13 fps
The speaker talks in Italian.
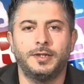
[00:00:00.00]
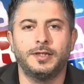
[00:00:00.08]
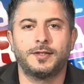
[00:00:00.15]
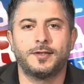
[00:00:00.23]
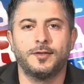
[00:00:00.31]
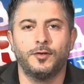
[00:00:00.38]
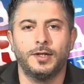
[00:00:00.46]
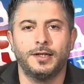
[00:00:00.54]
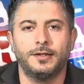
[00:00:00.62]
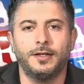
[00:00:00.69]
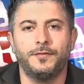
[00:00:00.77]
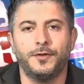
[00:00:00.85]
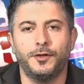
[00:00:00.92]
edizione
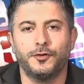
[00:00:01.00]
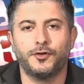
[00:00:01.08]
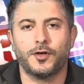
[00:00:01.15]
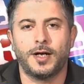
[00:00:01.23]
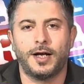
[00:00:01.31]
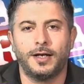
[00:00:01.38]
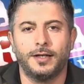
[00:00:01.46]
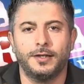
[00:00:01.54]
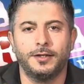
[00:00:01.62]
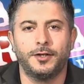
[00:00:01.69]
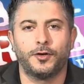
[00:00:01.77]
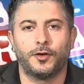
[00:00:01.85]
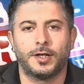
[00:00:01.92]
del videogiornale
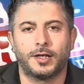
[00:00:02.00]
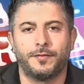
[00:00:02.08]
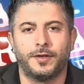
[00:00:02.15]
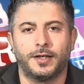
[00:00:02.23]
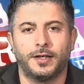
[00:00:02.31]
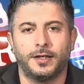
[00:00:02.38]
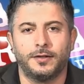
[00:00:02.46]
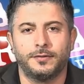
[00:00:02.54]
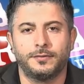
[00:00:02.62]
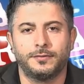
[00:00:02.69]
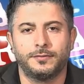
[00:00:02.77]
di Cronaca Flegrea.